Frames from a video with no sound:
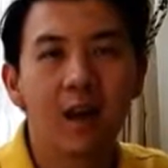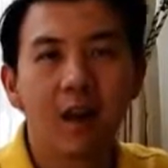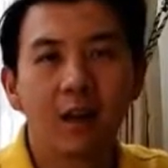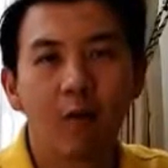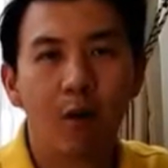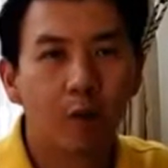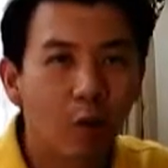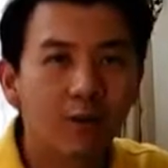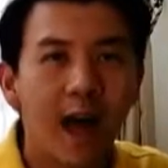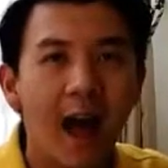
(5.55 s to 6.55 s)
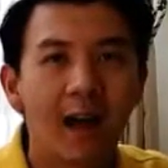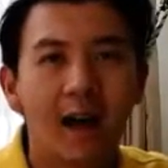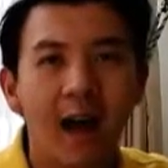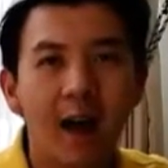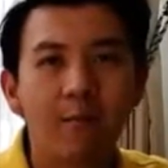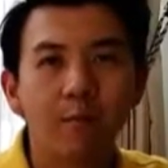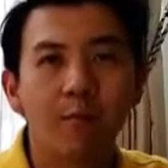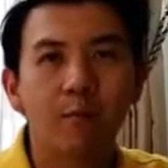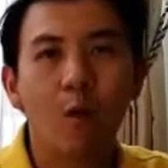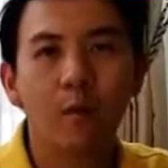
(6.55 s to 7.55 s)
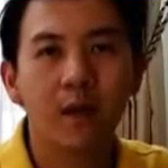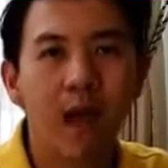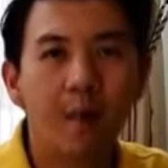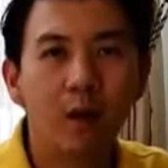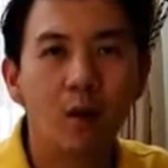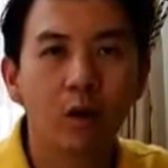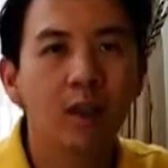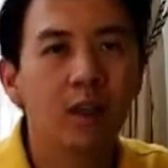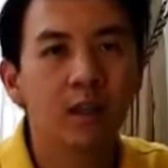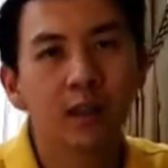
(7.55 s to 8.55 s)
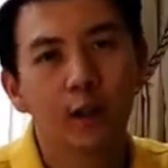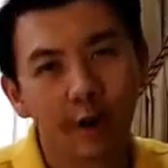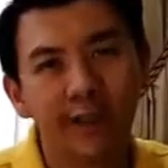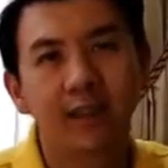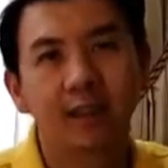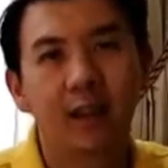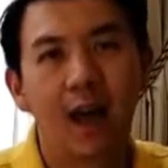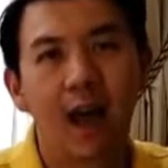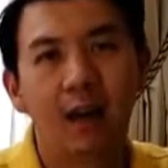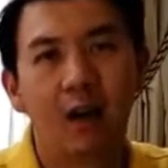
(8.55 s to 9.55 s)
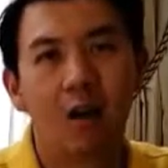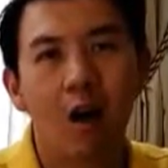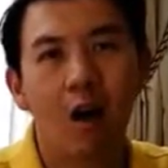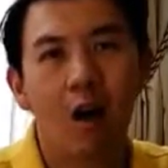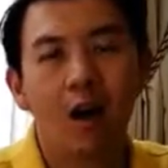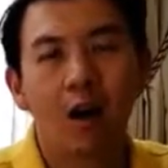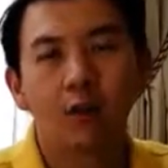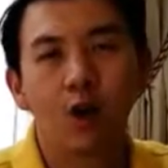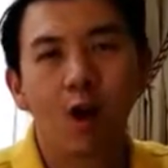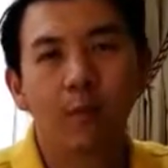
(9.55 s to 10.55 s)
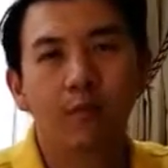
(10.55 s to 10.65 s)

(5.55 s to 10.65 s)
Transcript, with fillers: เกี่ยวกับดวงตานะครับ ผมเนี่ยเป็นคนที่นอนดึกนะฮะ แล้วก็ชอบ